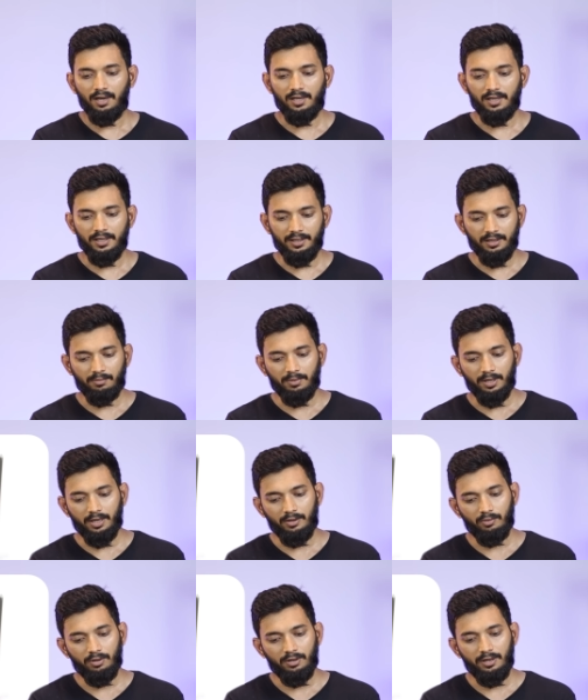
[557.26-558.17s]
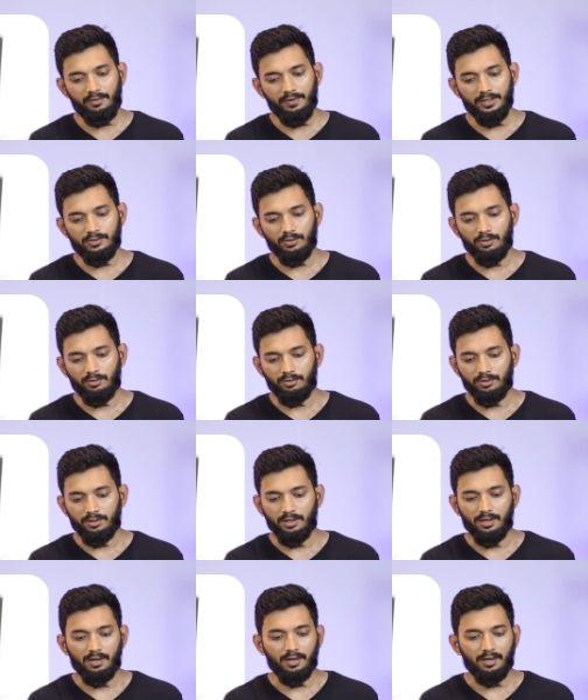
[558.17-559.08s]
அண்ட் இந்த மாதிரி ஒரு டிவைஸ் ஒன்று
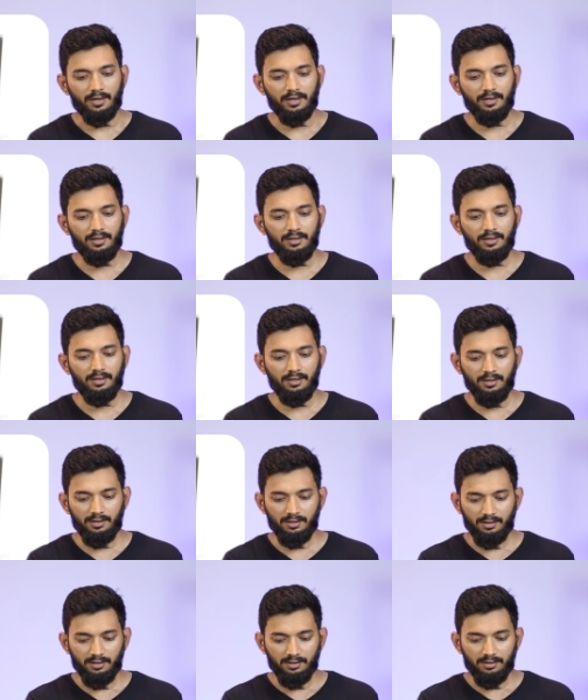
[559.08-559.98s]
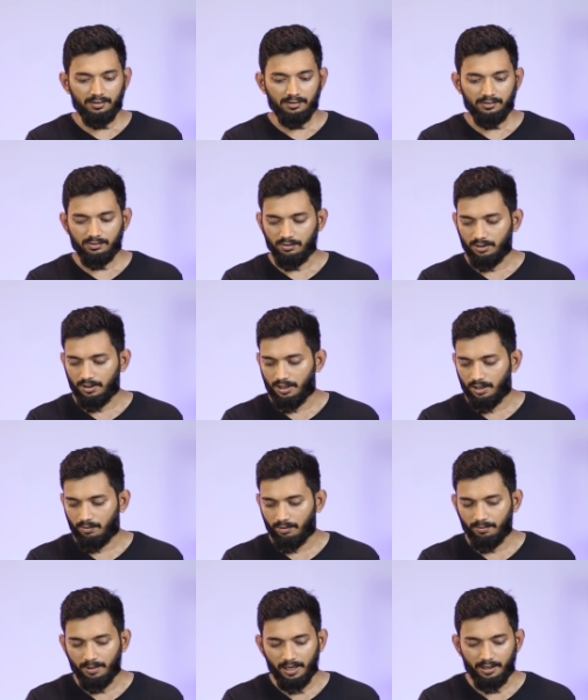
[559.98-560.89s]
கொடுத்துருக்காங்க ஸோ இதில்
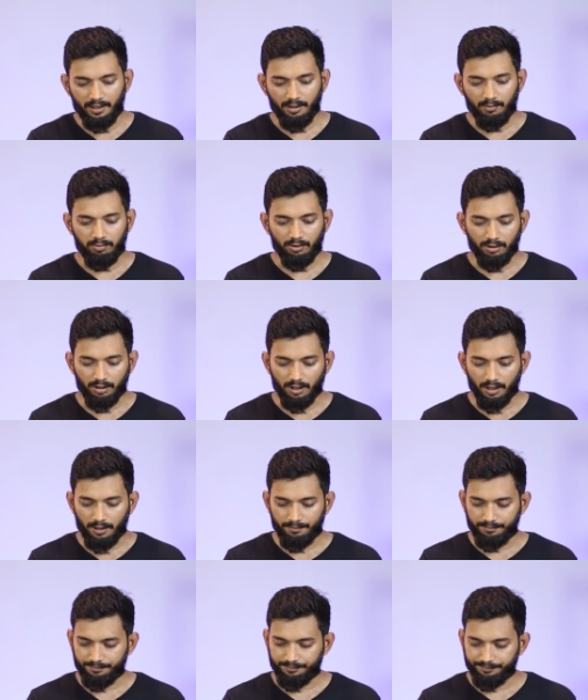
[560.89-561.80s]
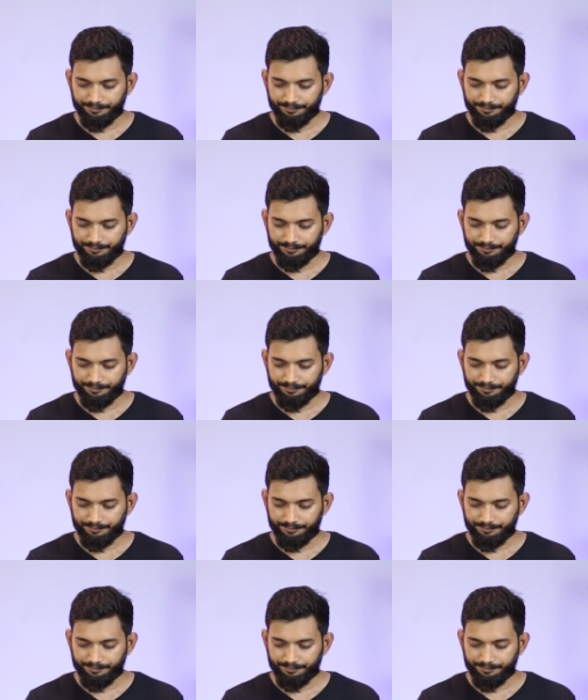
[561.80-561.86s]
நம்ம பேட்டரியை போட்டுக்கலாம்